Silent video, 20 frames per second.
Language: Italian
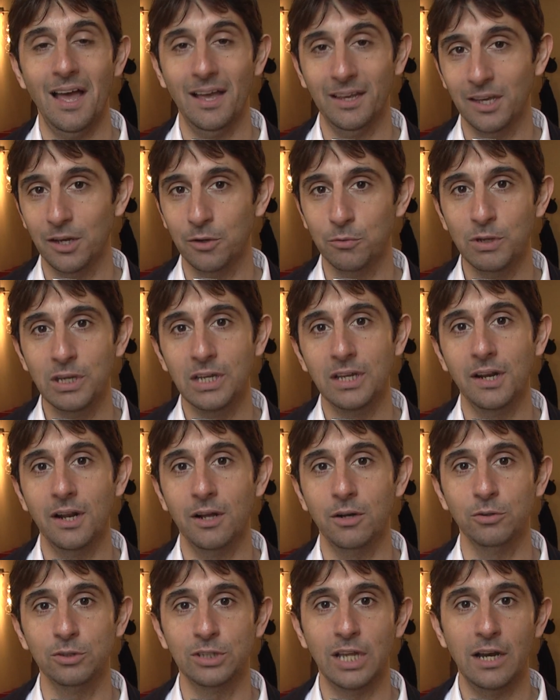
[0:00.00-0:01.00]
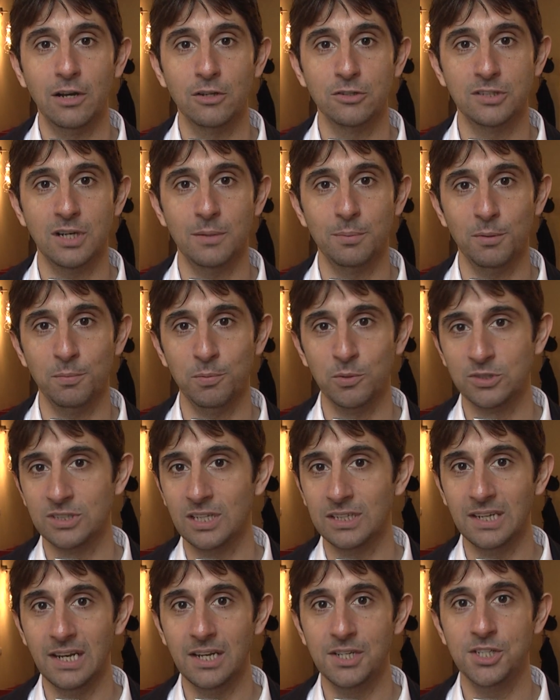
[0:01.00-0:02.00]
anche qui raccontare la nostra
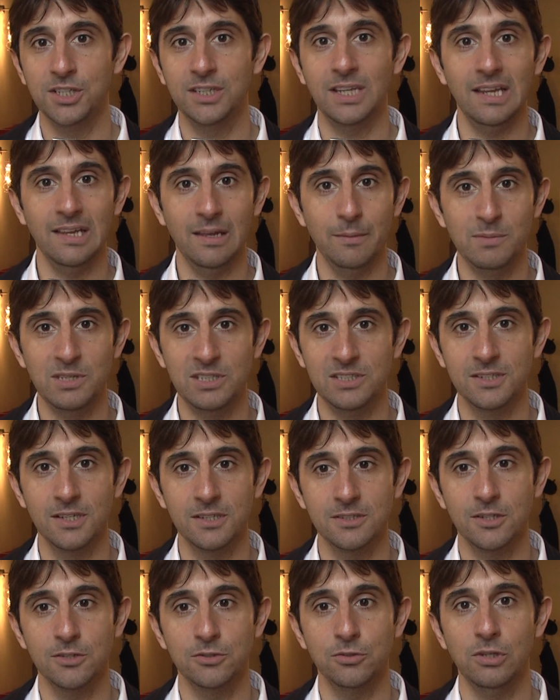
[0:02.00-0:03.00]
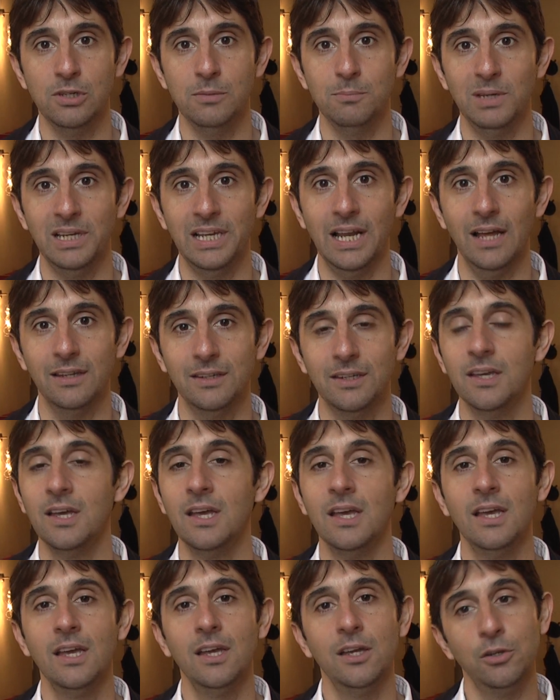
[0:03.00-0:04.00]
proposta di legge taglia business sugli immigrati.
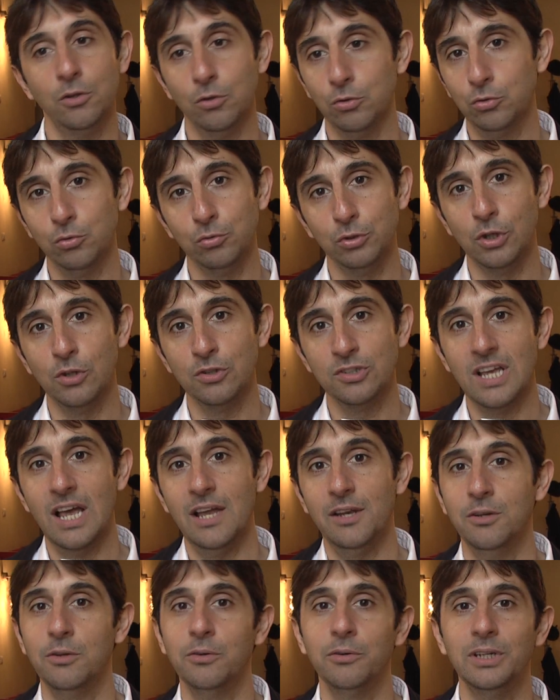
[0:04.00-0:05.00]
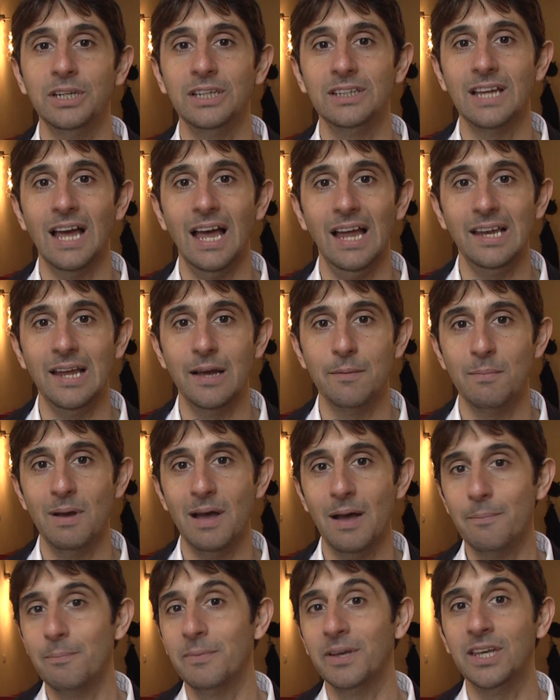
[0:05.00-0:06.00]
Non tutti lo sanno in Italia,
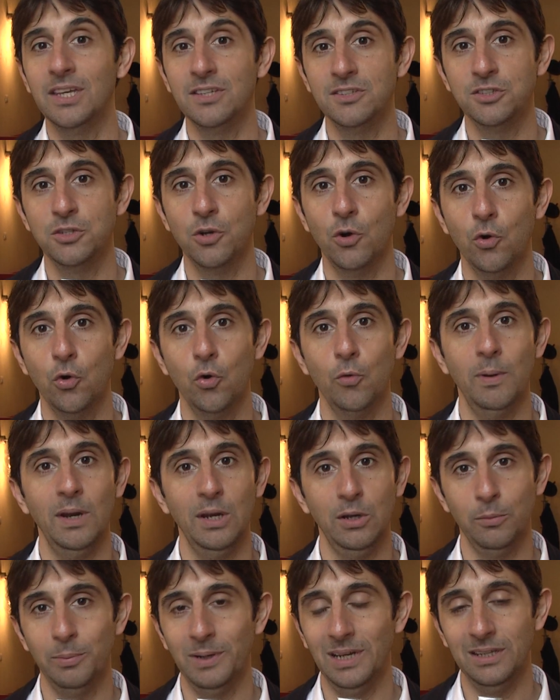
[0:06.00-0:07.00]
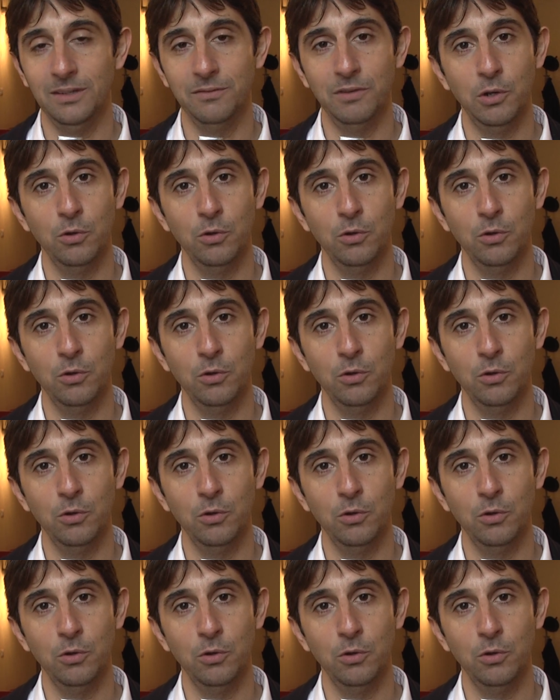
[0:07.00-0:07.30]
ma chi si occupa, le cooperative